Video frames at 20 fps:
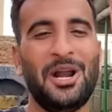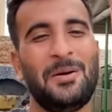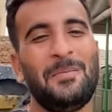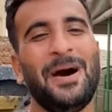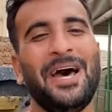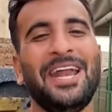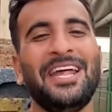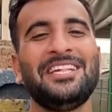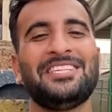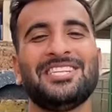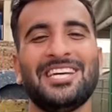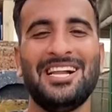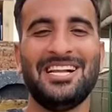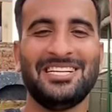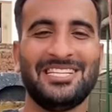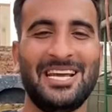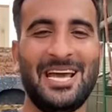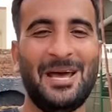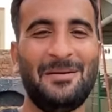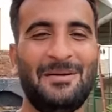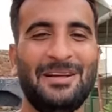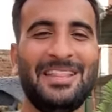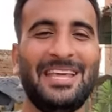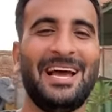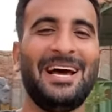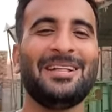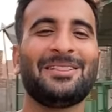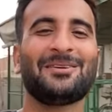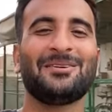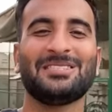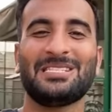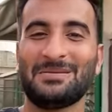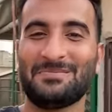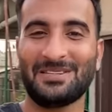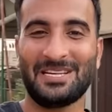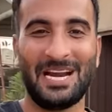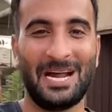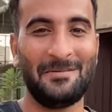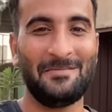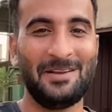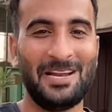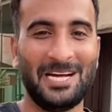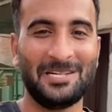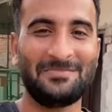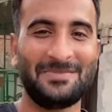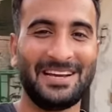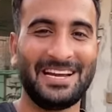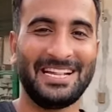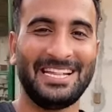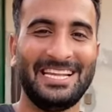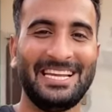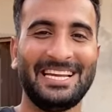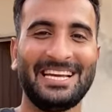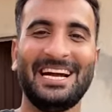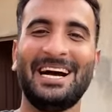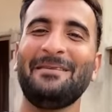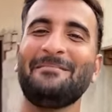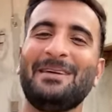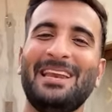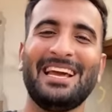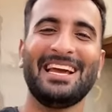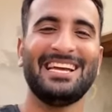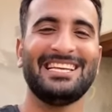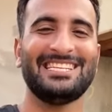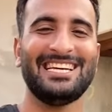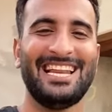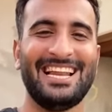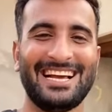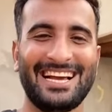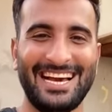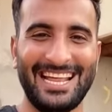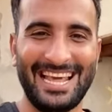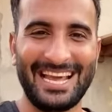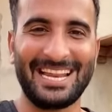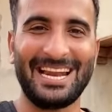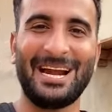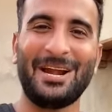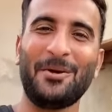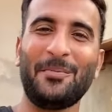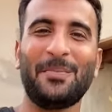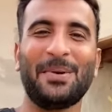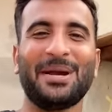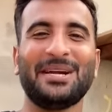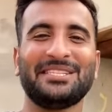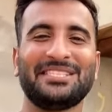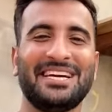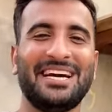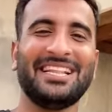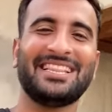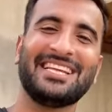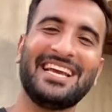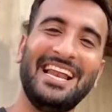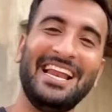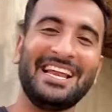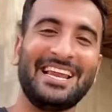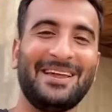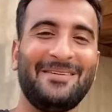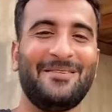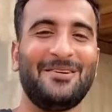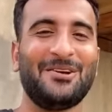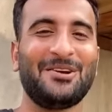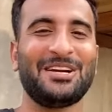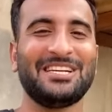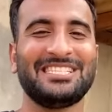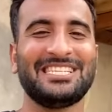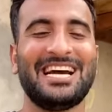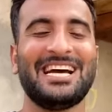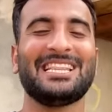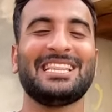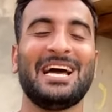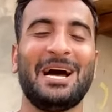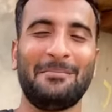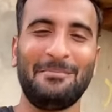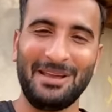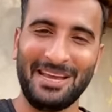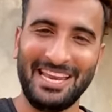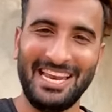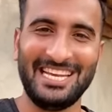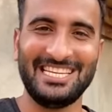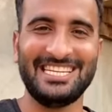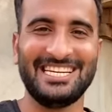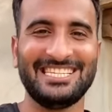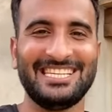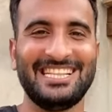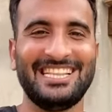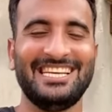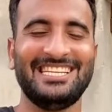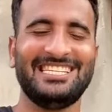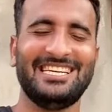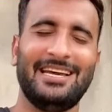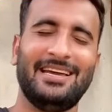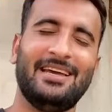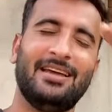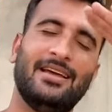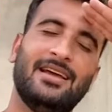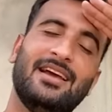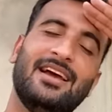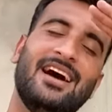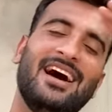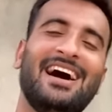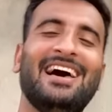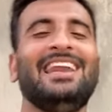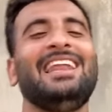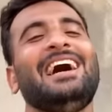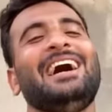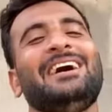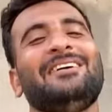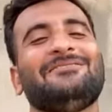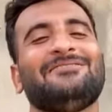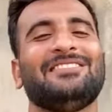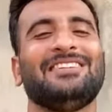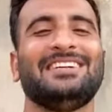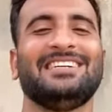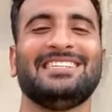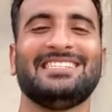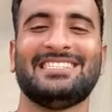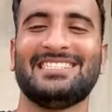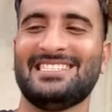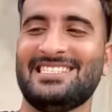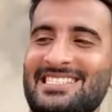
हमारे चैनल शहर में देहात को सब्सक्राइब भी लाजमी कर दीजिएगा मिलेंगे इंशाल्लाह कल एक नए टॉपिक के साथ कल एक नई वीडियो के साथ अभी के लिए इजाजत दीजिए अल्लाह हाफिज़